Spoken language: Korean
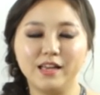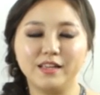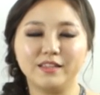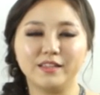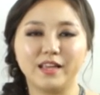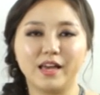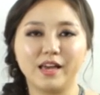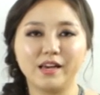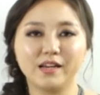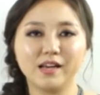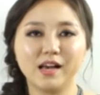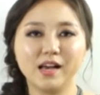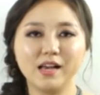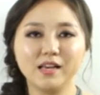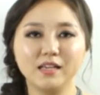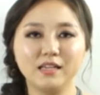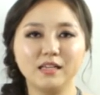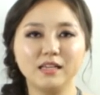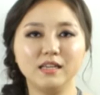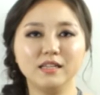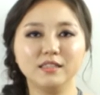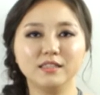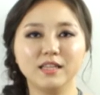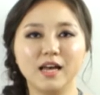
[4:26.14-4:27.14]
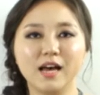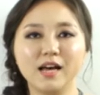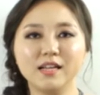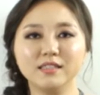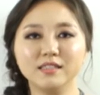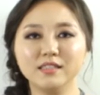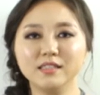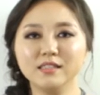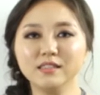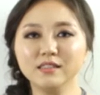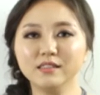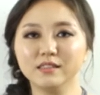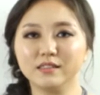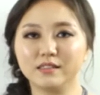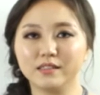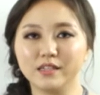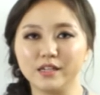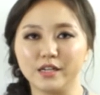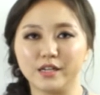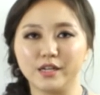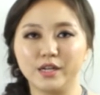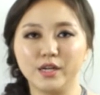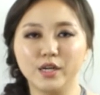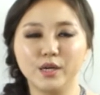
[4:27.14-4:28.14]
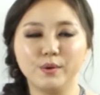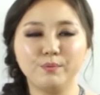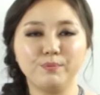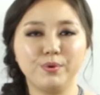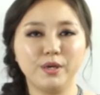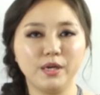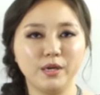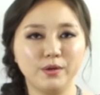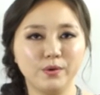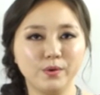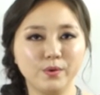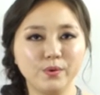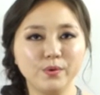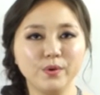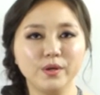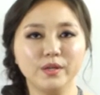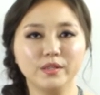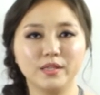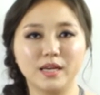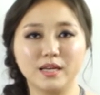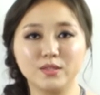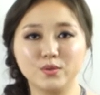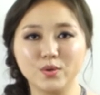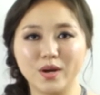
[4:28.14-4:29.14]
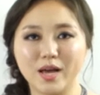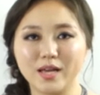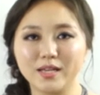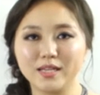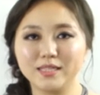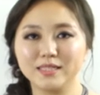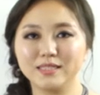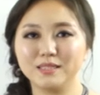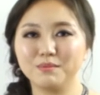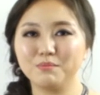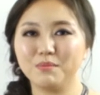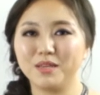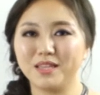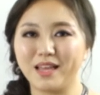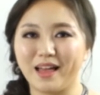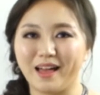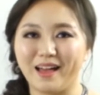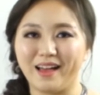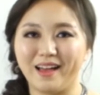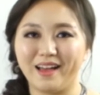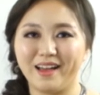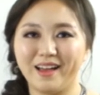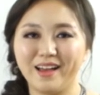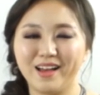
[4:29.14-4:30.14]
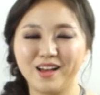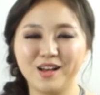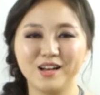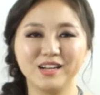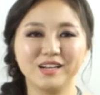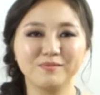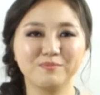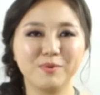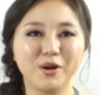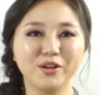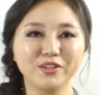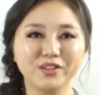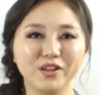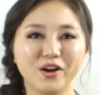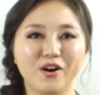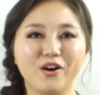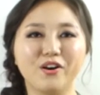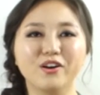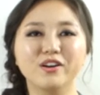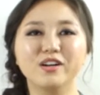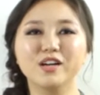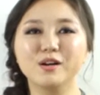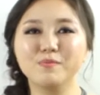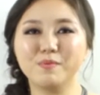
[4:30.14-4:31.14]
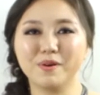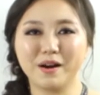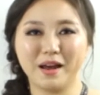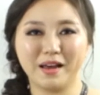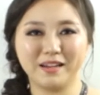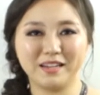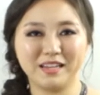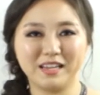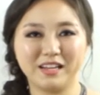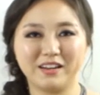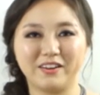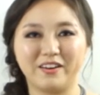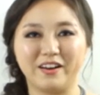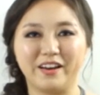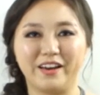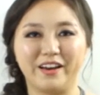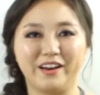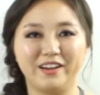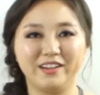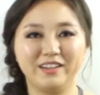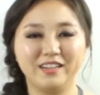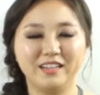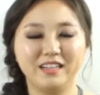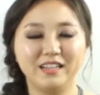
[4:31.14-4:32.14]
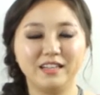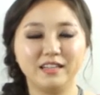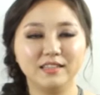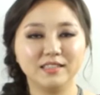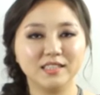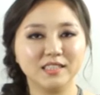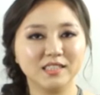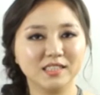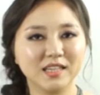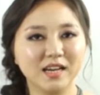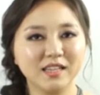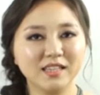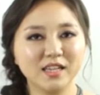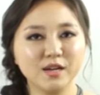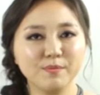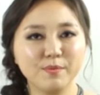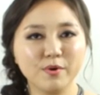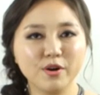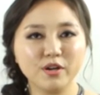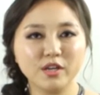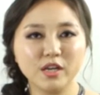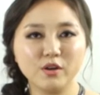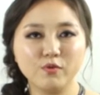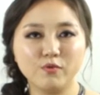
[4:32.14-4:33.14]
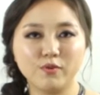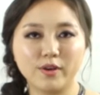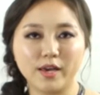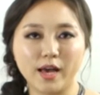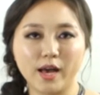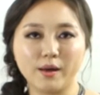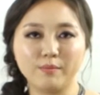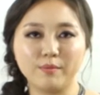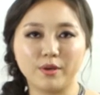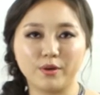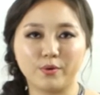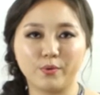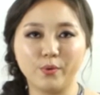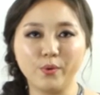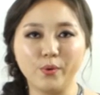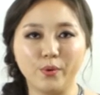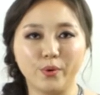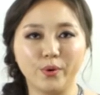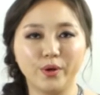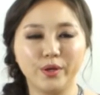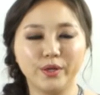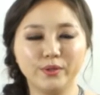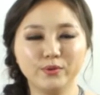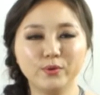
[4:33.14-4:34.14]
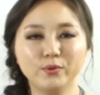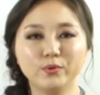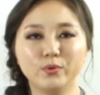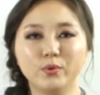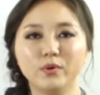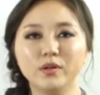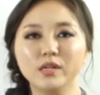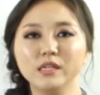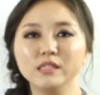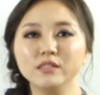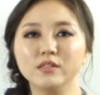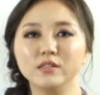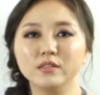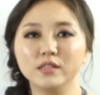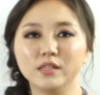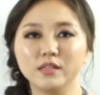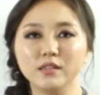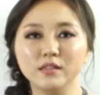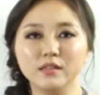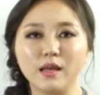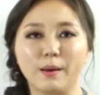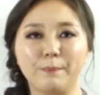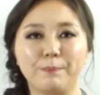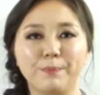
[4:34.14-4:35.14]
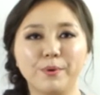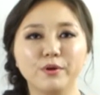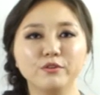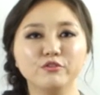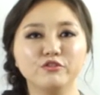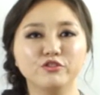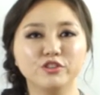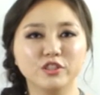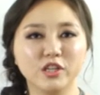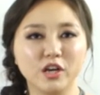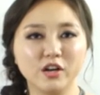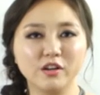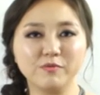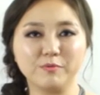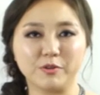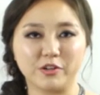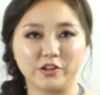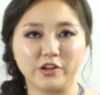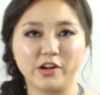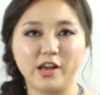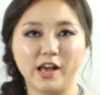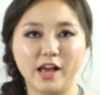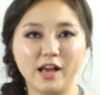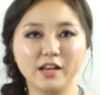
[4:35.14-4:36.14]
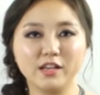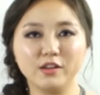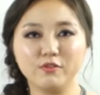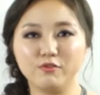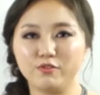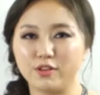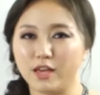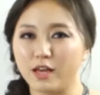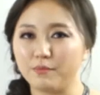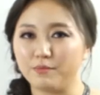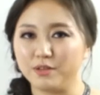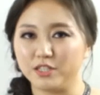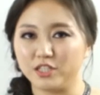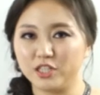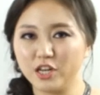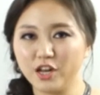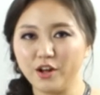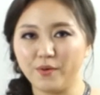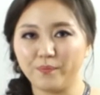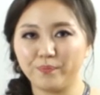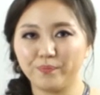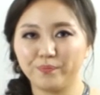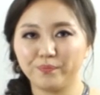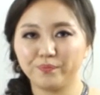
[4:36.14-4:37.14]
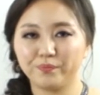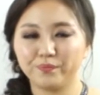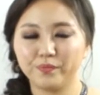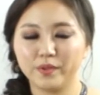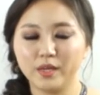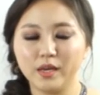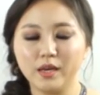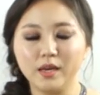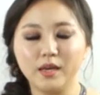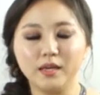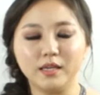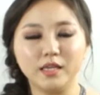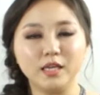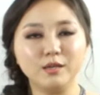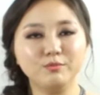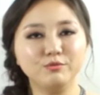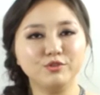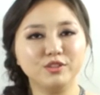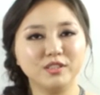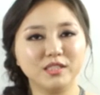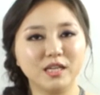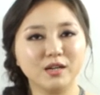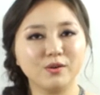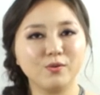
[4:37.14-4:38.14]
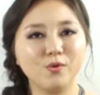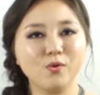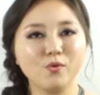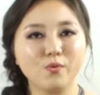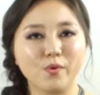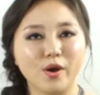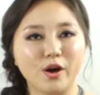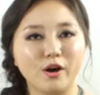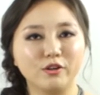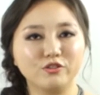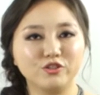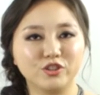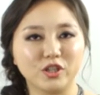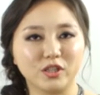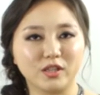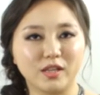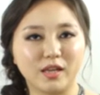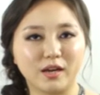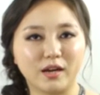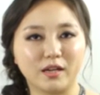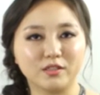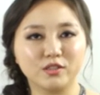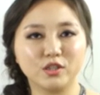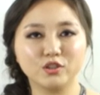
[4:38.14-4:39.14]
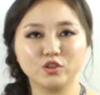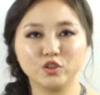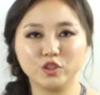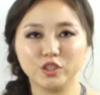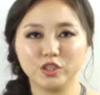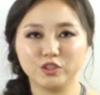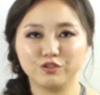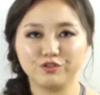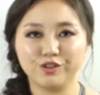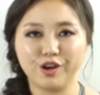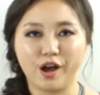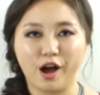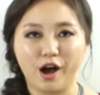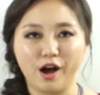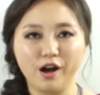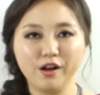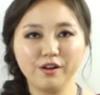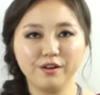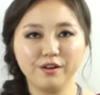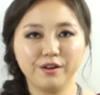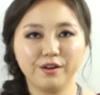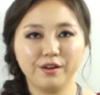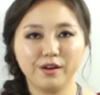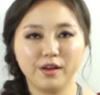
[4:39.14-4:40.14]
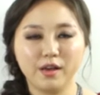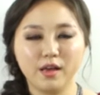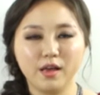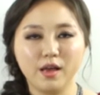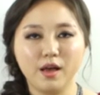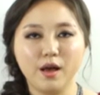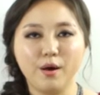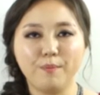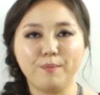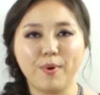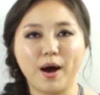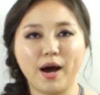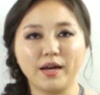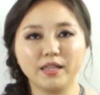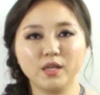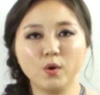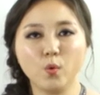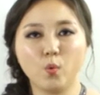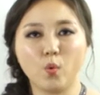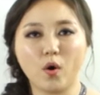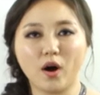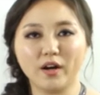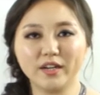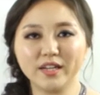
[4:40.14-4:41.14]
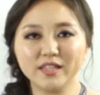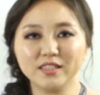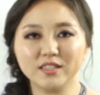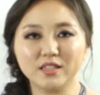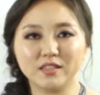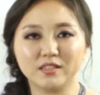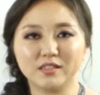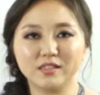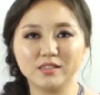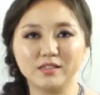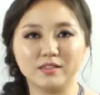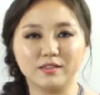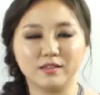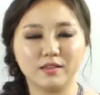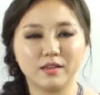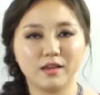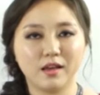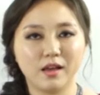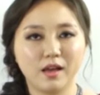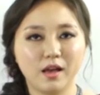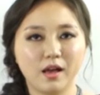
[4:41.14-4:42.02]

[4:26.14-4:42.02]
내가 이 사진들을 비교, 대조하겠습니다. 한 번 언급을 하는 거예요. 시간을 벌기 위함이고 또 논리적인 답변 구성을 하기 위함이죠. 이 문장 꼭 외워두셨다가 써주시고요. body 1에서는